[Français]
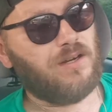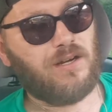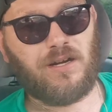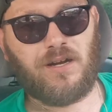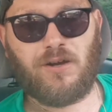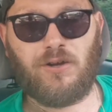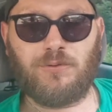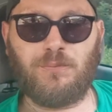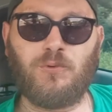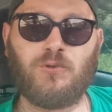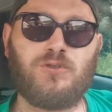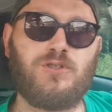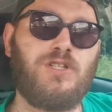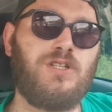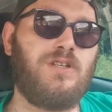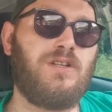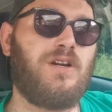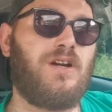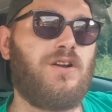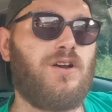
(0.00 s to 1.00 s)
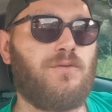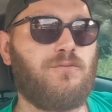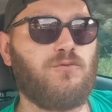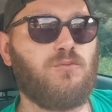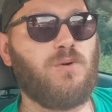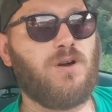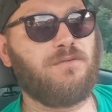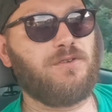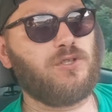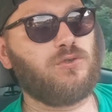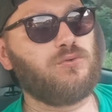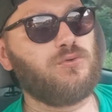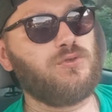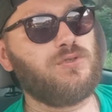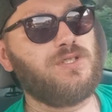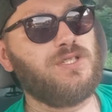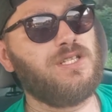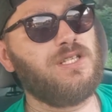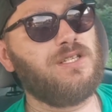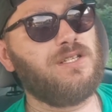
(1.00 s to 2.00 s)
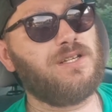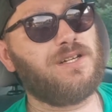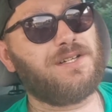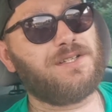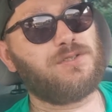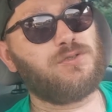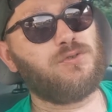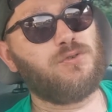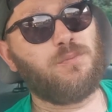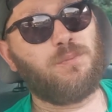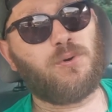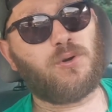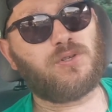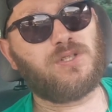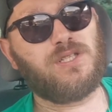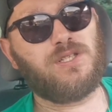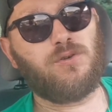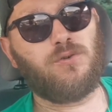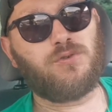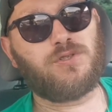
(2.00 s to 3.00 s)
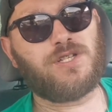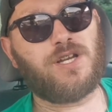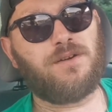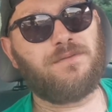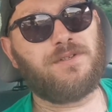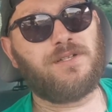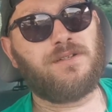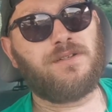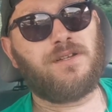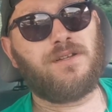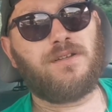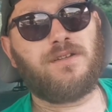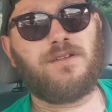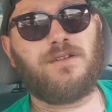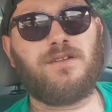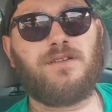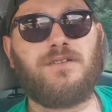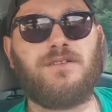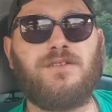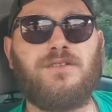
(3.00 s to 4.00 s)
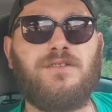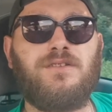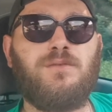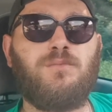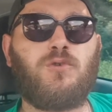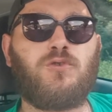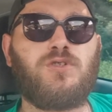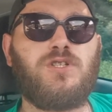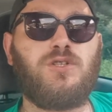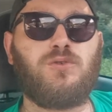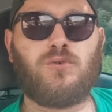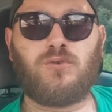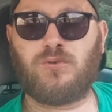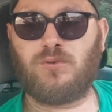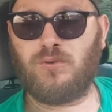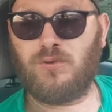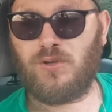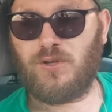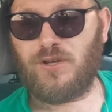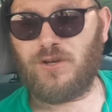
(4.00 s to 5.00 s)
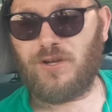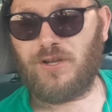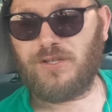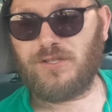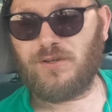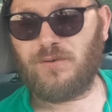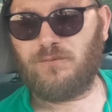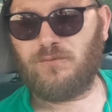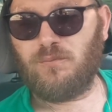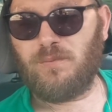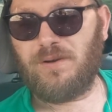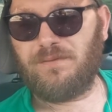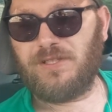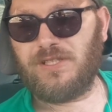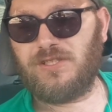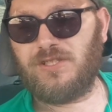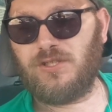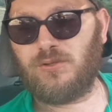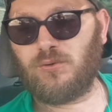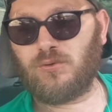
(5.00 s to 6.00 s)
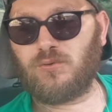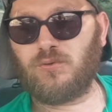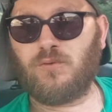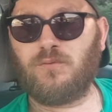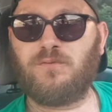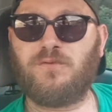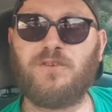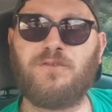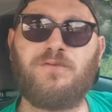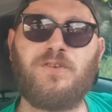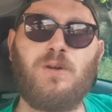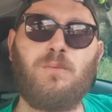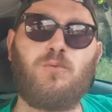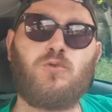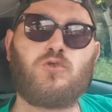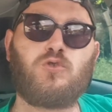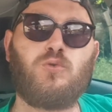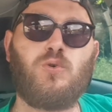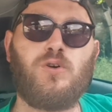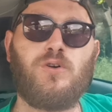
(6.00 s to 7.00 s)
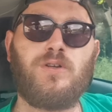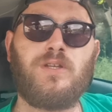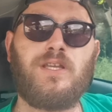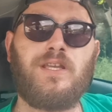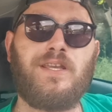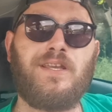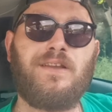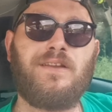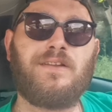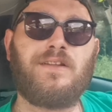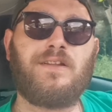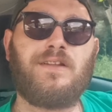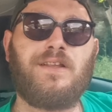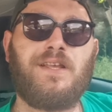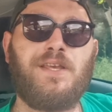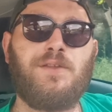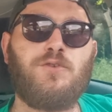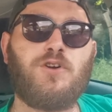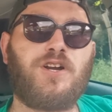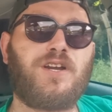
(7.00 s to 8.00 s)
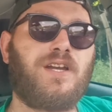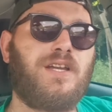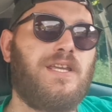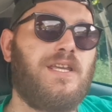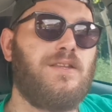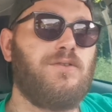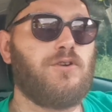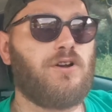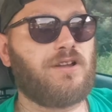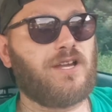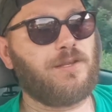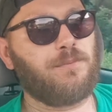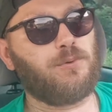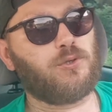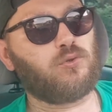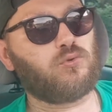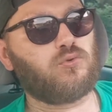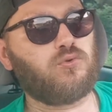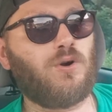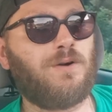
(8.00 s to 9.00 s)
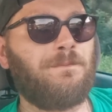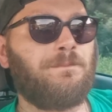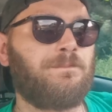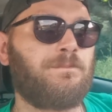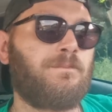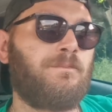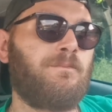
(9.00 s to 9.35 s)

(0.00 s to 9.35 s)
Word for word: Alors ils m'ont dit, alors vous m'avez tous dit, à ceux pour qui ils le savent, ils m'ont dit, euh, vous m'avez dit, tonton, fais, fais le bon choix et, ne regrette, pas ton choix.